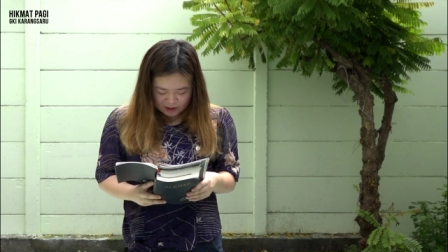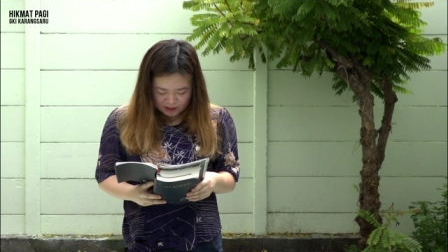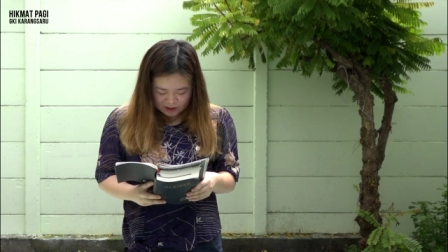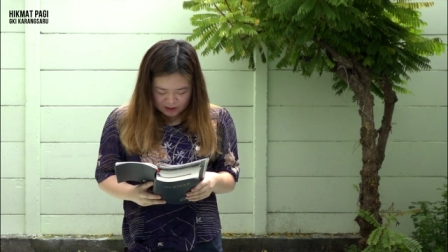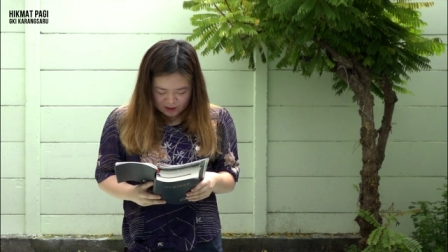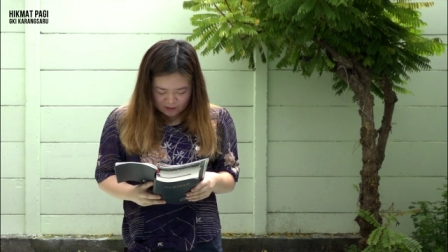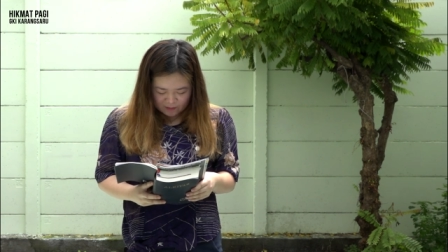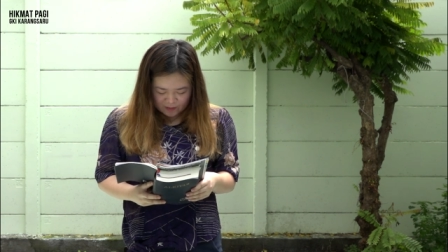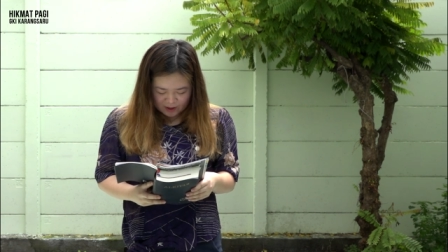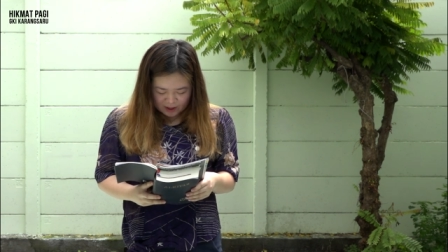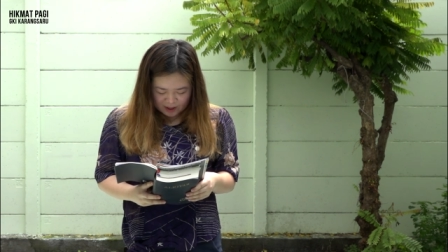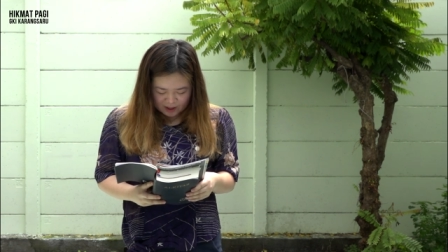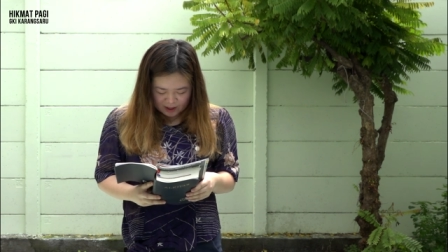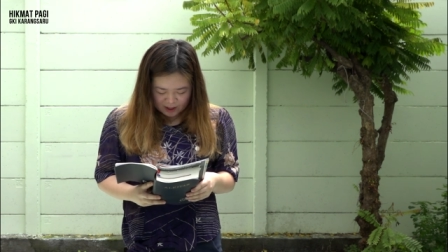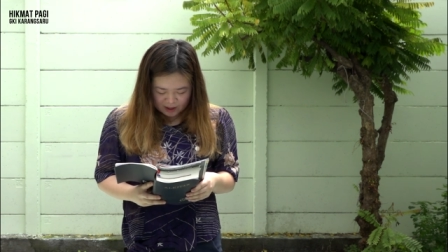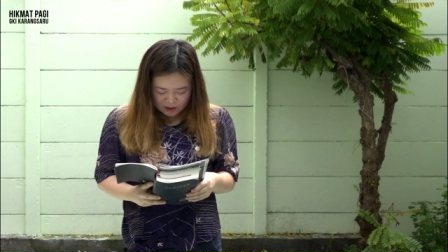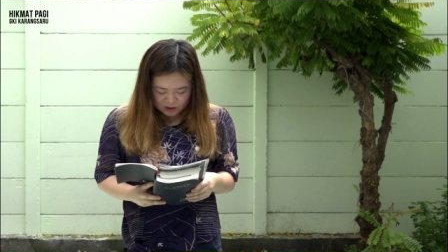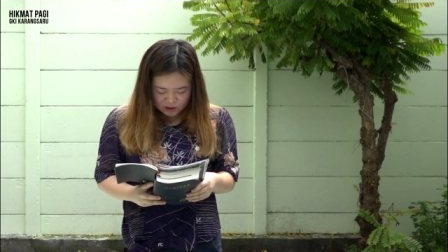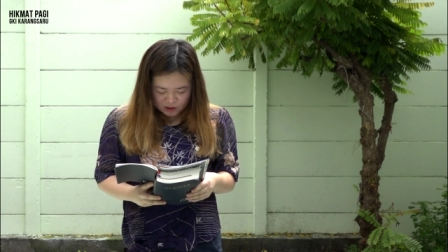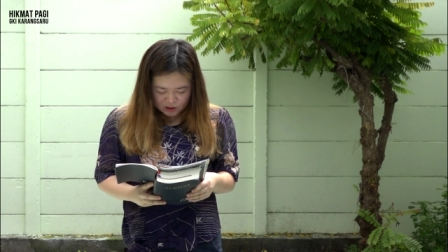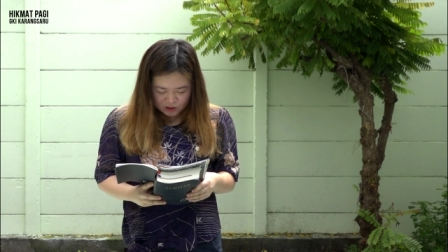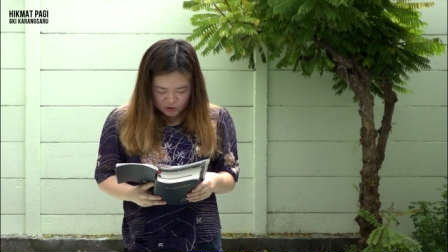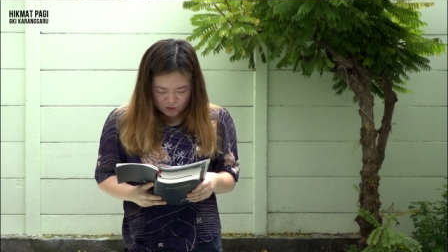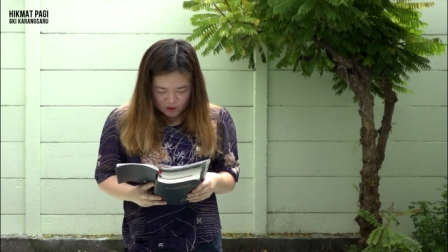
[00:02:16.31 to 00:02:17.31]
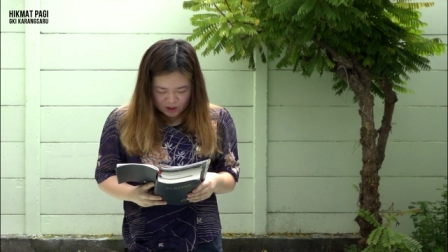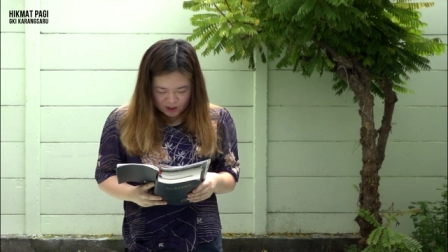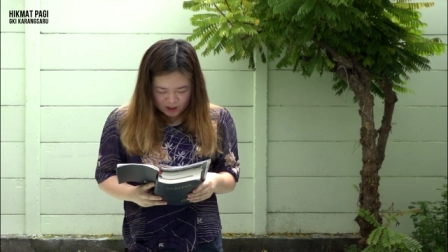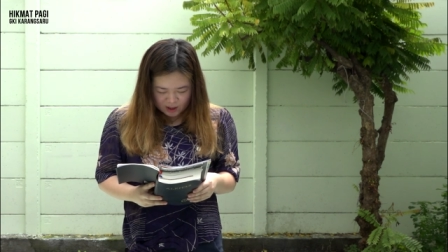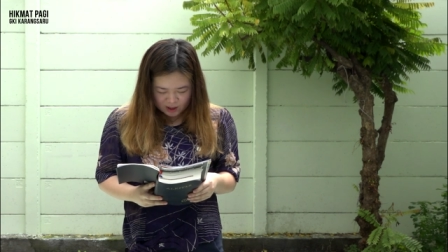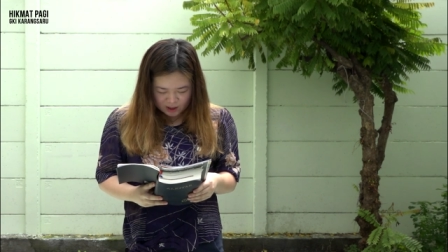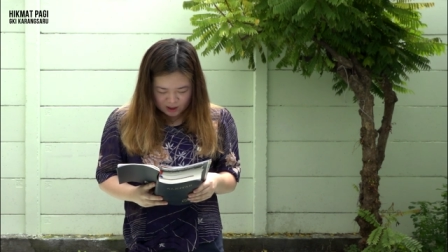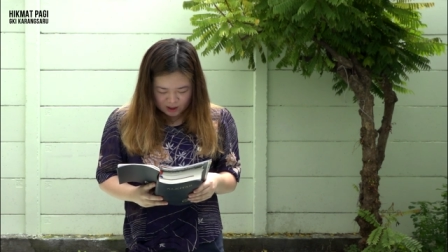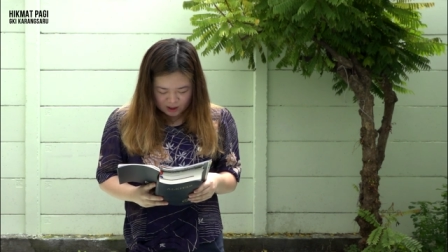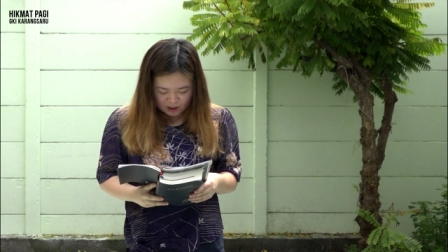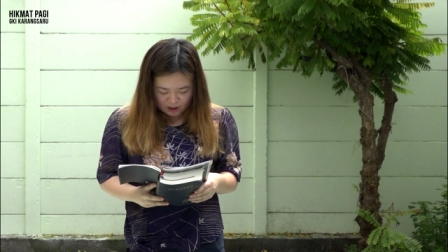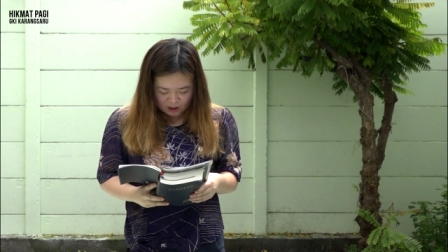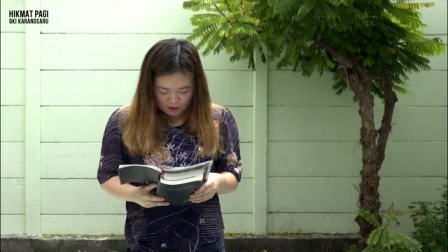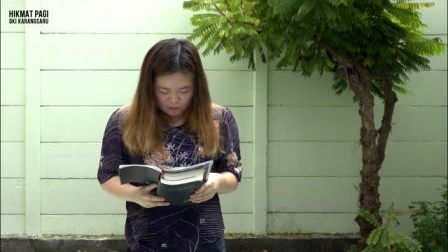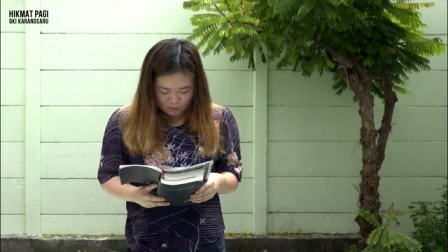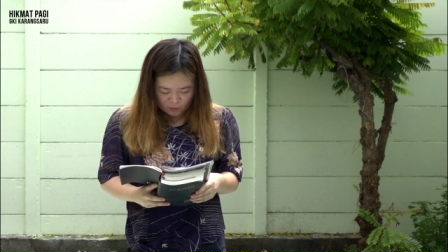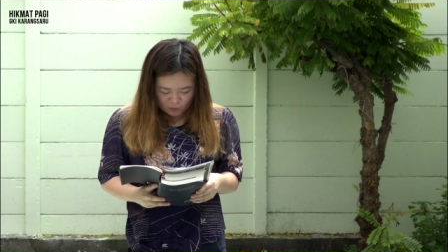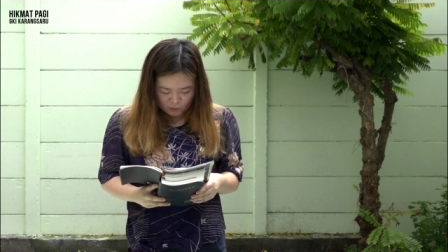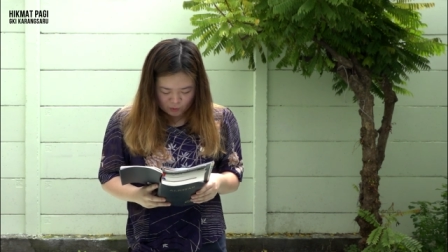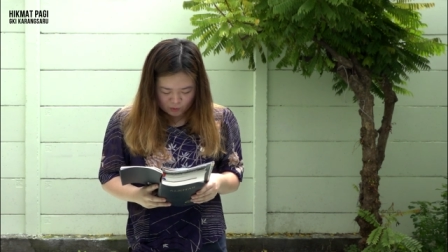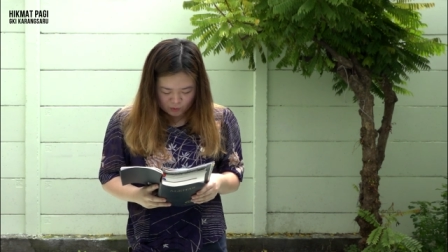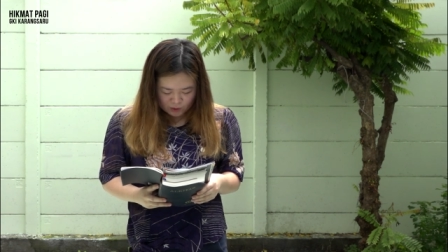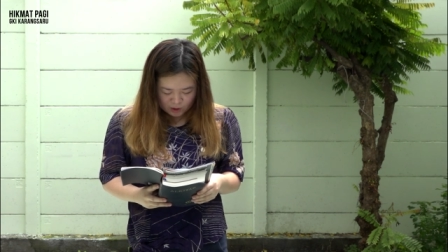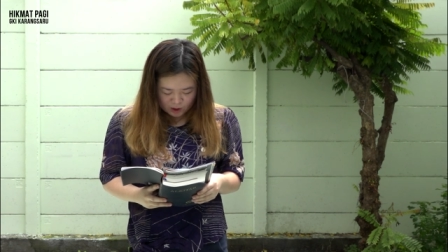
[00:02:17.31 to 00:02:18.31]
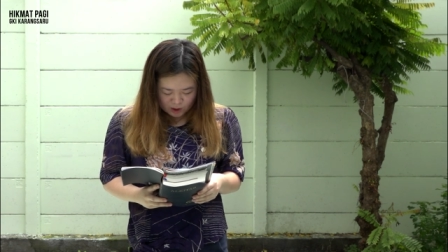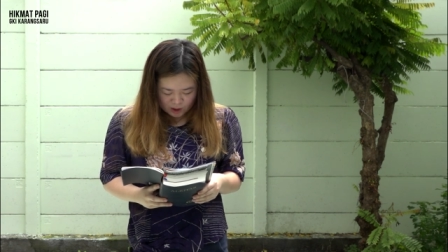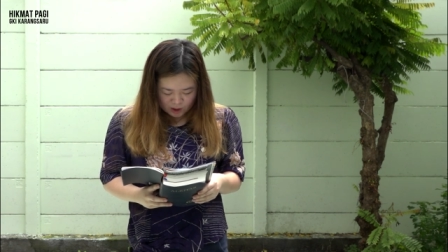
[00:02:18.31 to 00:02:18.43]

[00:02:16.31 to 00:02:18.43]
tersampaikan sesuai keinginanmu.